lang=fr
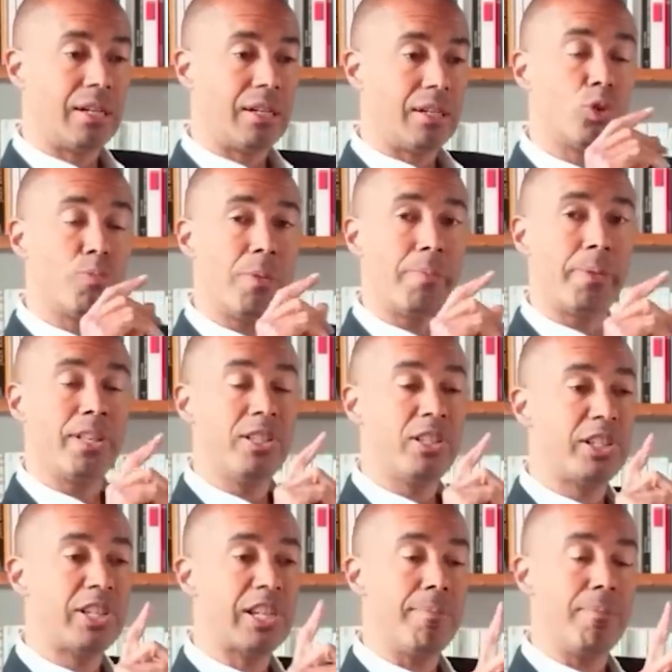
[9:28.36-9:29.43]
Qu'on ne
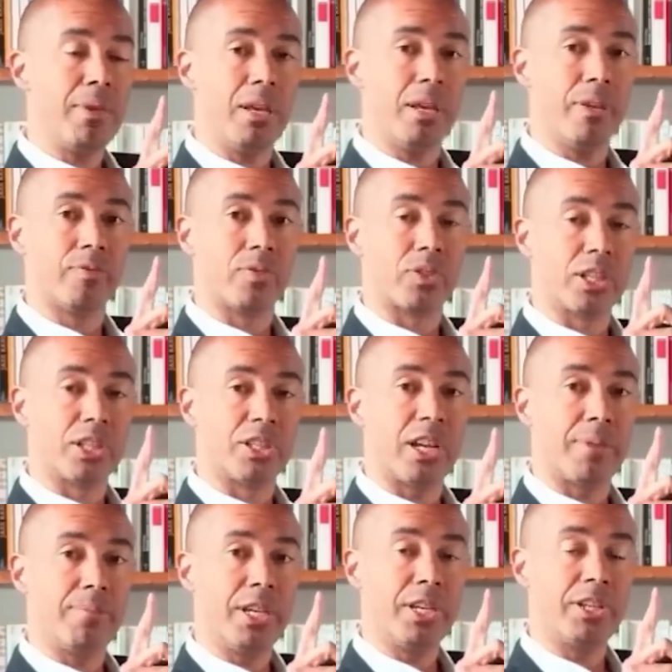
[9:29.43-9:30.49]
méprise jamais,
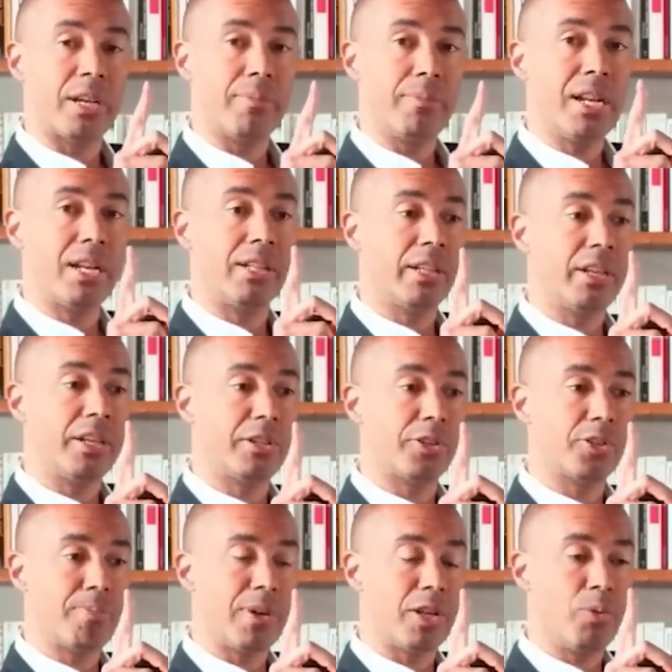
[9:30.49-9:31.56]
jamais, jamais
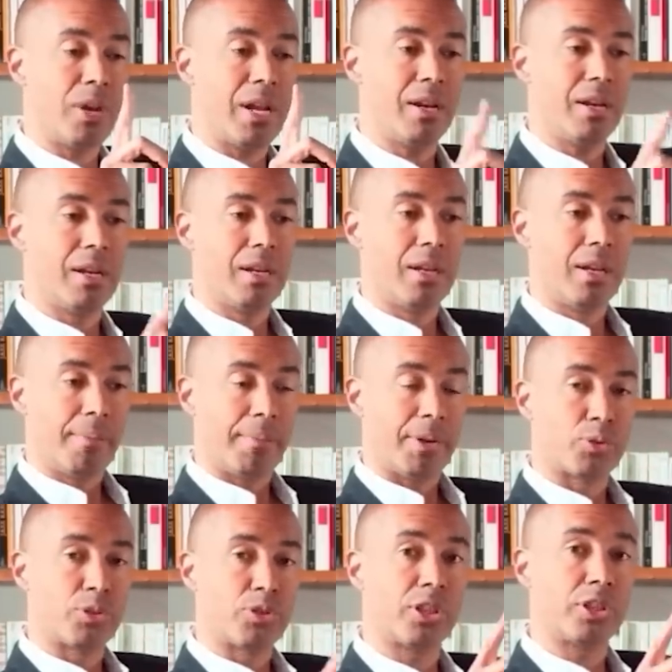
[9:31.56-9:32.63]
l'intelligence manuelle,
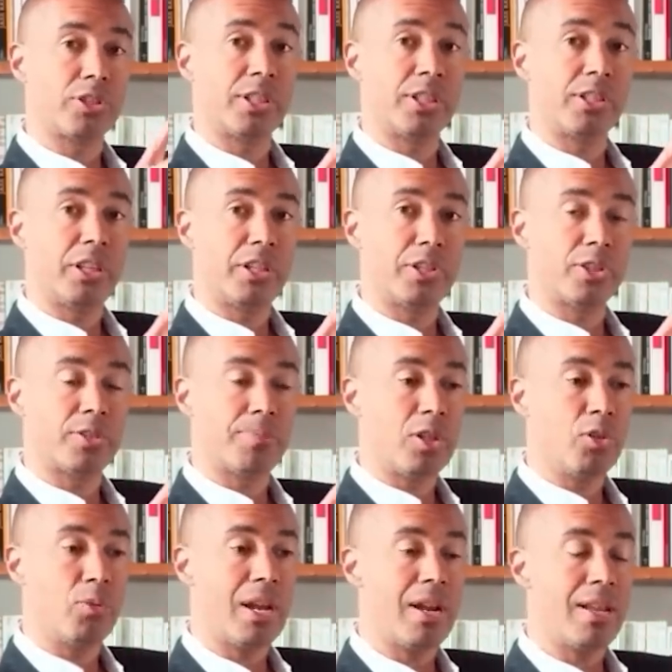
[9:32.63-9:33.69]
parce que sans intelligence
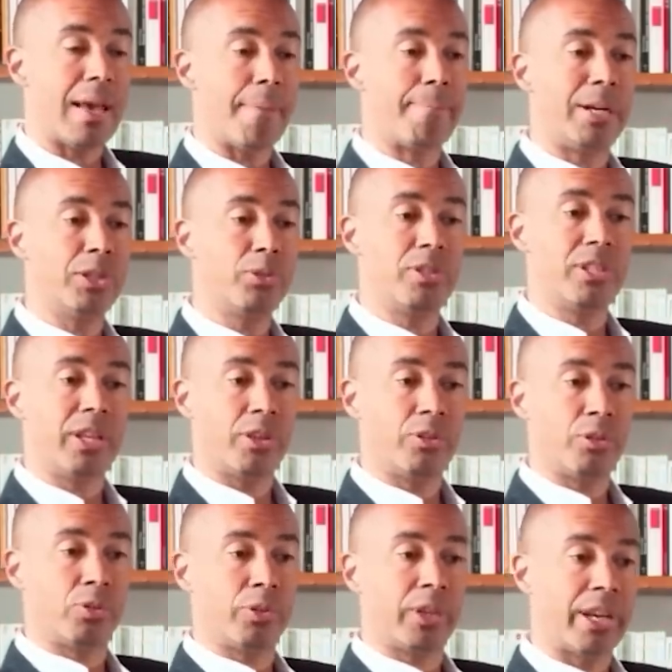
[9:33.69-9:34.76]
manuelle, il n'y a pas de
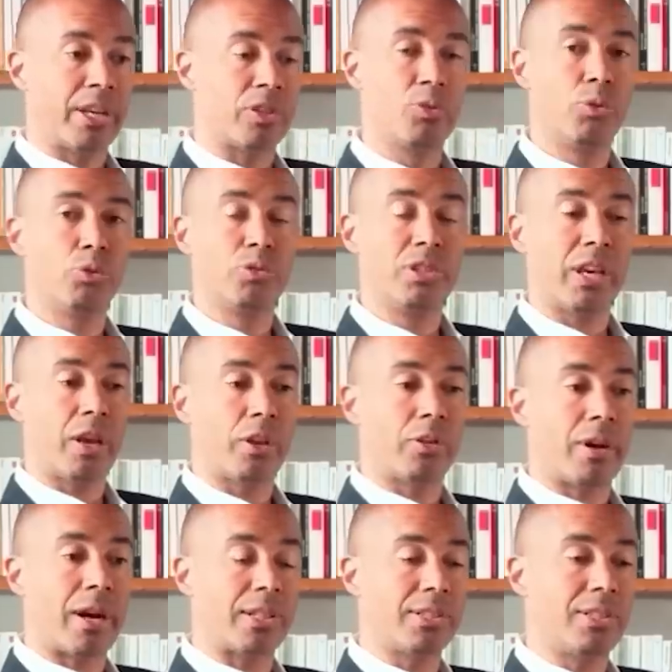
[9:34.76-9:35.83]
directeur de création, de
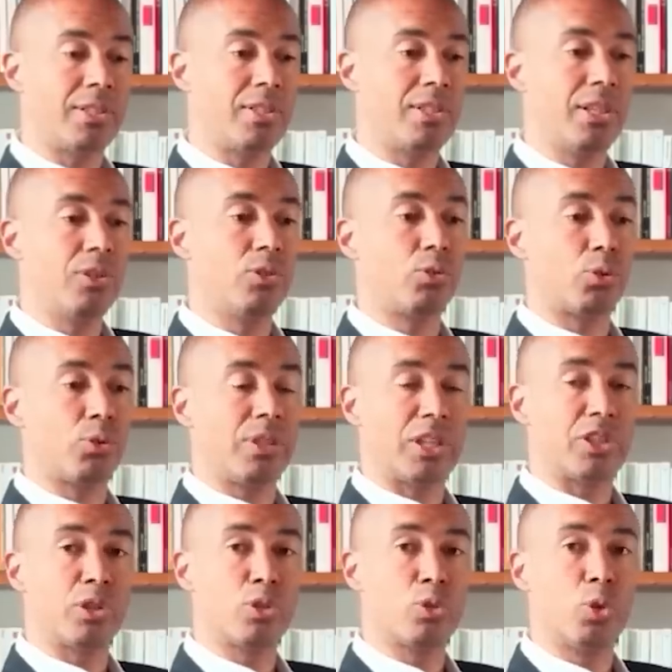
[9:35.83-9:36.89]
directeur artistique, de trucs
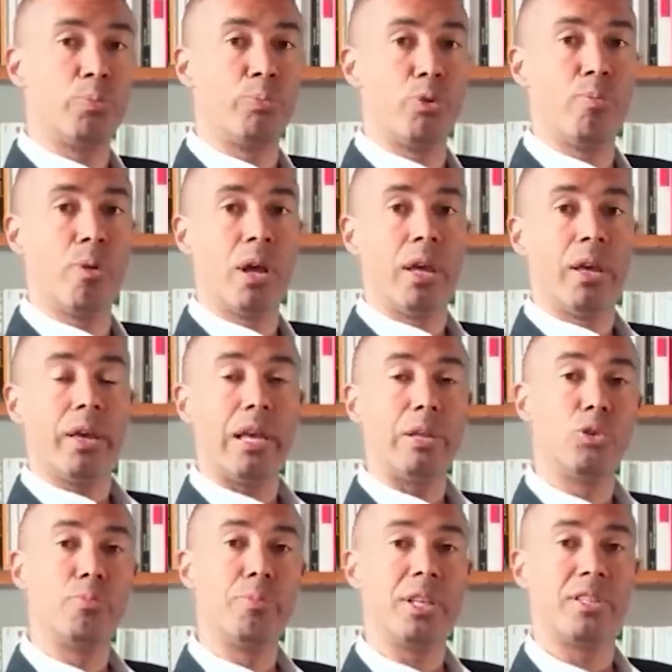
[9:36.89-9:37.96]
d'agence de pub et
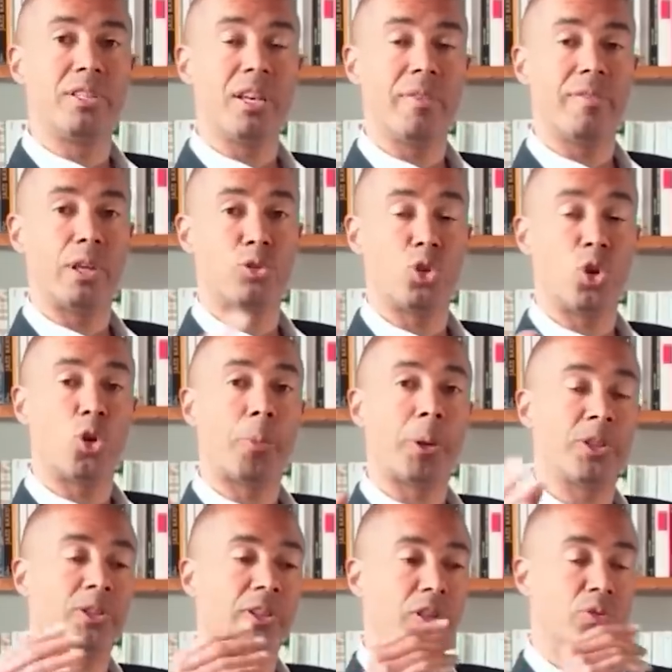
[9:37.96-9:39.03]
de métier avec
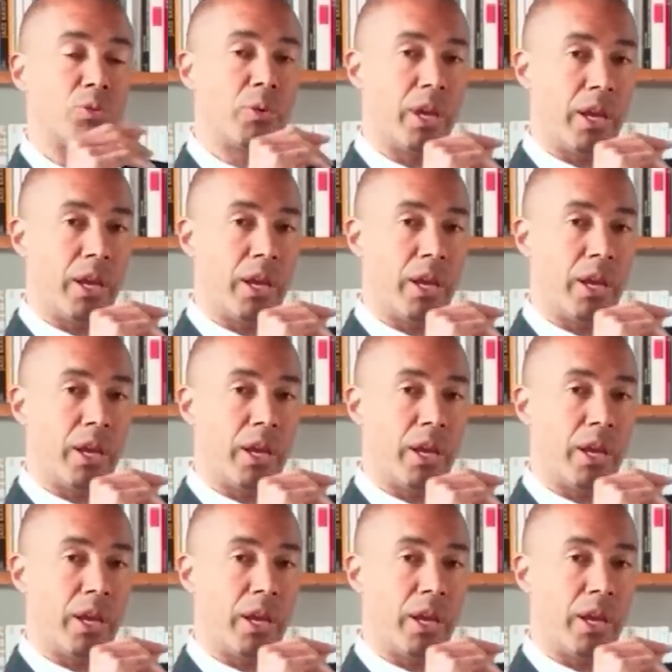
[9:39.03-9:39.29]
surreprésentation